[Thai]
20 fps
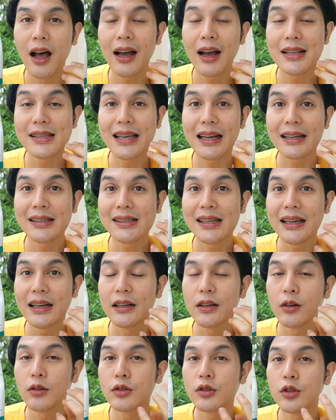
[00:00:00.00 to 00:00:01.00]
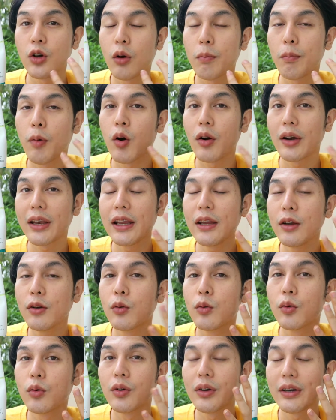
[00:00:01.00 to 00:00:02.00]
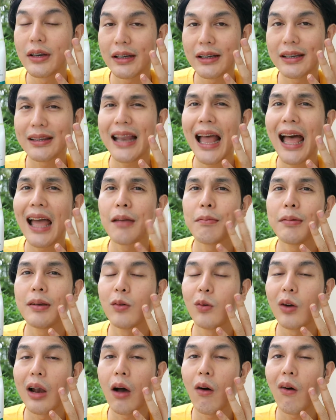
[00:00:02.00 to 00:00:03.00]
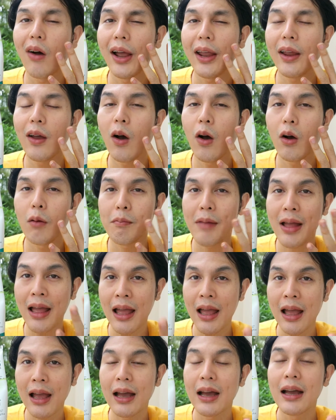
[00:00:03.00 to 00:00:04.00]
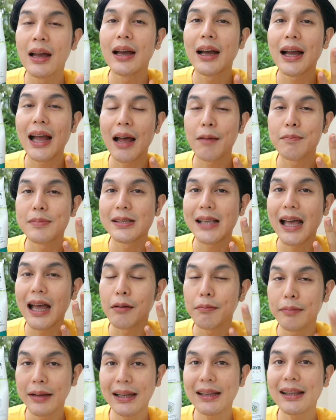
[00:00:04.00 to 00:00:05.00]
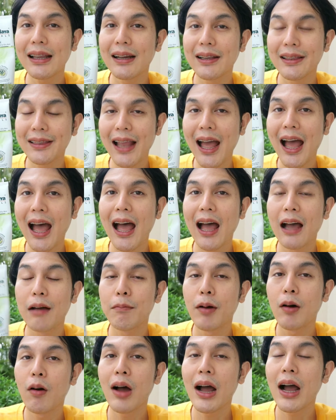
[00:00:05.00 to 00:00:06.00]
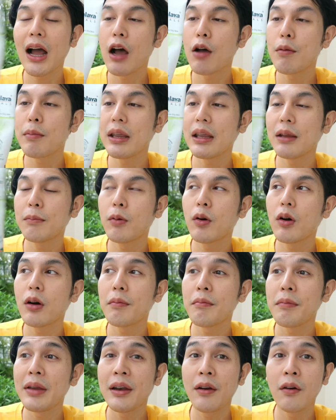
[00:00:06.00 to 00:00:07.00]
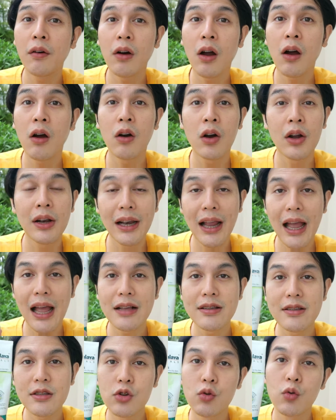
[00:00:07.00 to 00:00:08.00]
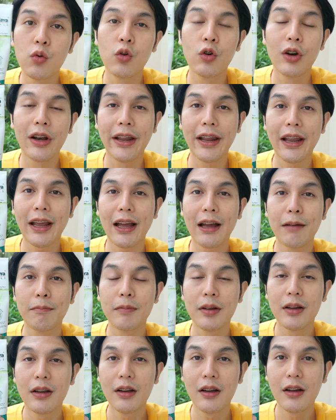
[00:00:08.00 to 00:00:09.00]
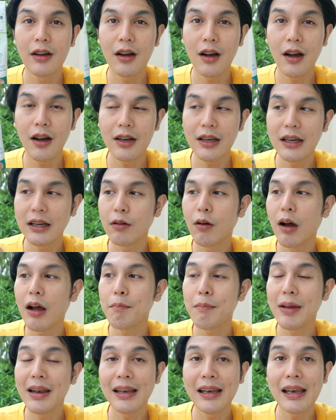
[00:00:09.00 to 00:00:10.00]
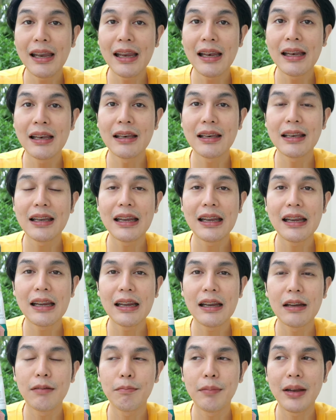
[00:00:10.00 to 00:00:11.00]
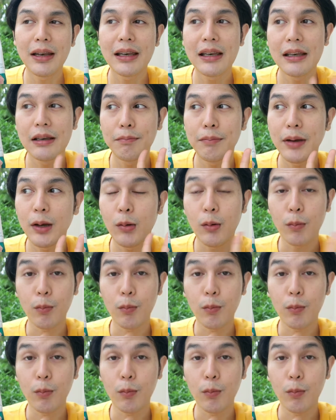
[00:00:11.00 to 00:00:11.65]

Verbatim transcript: ขจัดสิ่งสกปรกที่อยู่ใต้ผิวเราให้ออกมาขับสารพิษต่างๆเพราะว่าเขามีพวกมิเนอรัลค่อนข้างสูงเนี่ยครับก็ถือว่าเป็นดินที่เป็นเป็น